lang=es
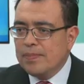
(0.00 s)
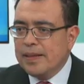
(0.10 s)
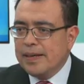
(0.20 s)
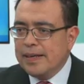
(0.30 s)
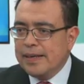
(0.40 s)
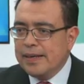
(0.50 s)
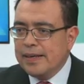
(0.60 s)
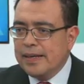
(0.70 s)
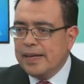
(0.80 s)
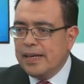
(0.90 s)

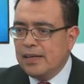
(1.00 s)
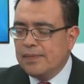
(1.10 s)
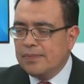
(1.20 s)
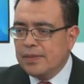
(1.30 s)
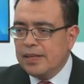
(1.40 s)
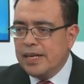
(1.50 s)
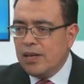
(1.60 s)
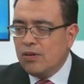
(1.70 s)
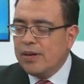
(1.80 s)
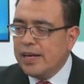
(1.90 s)
eh, el,
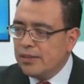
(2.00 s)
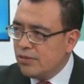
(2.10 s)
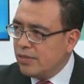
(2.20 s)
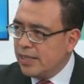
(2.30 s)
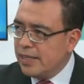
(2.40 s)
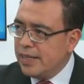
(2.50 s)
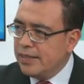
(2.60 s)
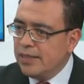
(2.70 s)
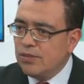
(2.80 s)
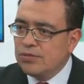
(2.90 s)
el objeto de la ley
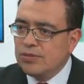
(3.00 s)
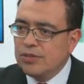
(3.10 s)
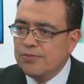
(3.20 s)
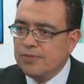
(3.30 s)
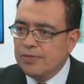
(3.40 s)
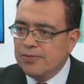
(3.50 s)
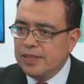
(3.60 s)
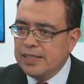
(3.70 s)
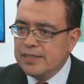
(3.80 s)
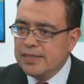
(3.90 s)
de inclusión
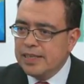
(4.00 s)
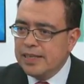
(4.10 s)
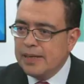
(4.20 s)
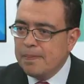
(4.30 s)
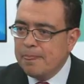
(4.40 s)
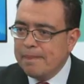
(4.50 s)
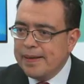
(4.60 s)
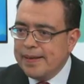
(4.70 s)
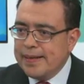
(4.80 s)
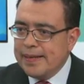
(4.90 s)
financiera
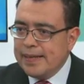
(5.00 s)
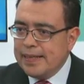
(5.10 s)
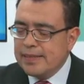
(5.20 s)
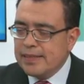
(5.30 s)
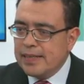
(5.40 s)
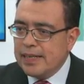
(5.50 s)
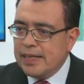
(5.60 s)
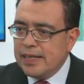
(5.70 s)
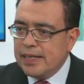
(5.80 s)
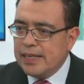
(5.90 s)
es
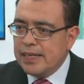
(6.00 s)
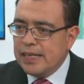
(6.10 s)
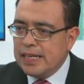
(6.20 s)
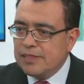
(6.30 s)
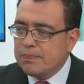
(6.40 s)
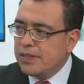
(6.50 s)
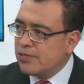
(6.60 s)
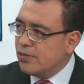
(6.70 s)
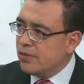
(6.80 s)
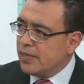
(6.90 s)
que las
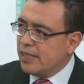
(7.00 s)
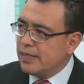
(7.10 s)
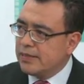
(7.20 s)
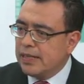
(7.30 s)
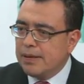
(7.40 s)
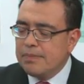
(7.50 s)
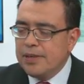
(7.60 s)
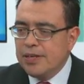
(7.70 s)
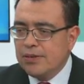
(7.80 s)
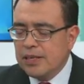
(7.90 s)
personas, las
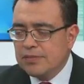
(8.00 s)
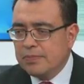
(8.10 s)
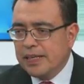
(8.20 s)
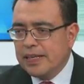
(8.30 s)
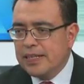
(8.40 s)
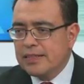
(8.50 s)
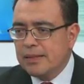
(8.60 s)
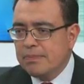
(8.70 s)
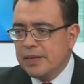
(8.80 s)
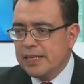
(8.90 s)
micro y las pequeñas
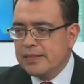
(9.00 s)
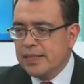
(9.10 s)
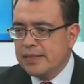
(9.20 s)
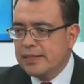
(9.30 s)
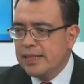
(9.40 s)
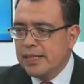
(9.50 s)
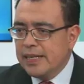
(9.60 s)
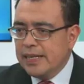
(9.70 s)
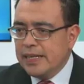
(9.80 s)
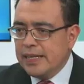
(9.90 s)
empresas
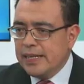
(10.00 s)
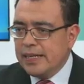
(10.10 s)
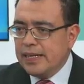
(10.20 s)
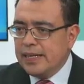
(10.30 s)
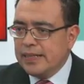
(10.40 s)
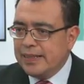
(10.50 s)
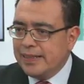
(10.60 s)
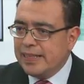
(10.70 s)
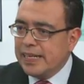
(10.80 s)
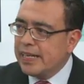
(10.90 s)
eh,
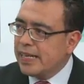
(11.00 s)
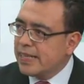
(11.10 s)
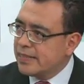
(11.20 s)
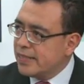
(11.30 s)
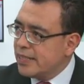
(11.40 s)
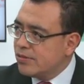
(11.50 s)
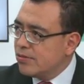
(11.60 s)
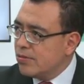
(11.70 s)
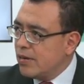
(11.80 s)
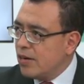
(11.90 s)
tengan
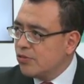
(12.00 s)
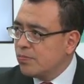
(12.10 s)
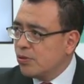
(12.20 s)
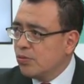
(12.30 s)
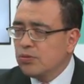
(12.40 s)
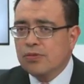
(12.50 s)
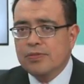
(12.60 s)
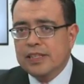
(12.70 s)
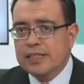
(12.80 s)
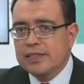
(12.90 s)
acceso a los productos
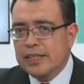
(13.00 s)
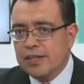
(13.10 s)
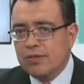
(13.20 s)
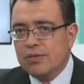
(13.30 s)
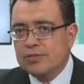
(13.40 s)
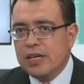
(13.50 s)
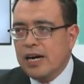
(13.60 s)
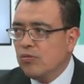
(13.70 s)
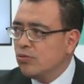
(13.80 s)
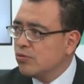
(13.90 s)
financieros
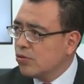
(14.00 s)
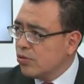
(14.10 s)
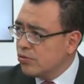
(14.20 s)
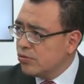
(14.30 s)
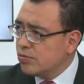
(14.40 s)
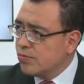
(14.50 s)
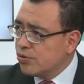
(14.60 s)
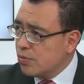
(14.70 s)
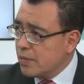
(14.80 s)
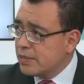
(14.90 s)
a unos costos
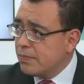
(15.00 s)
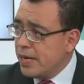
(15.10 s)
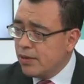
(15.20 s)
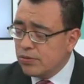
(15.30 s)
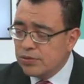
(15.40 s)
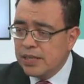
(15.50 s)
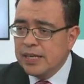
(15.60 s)
mucho más bajos.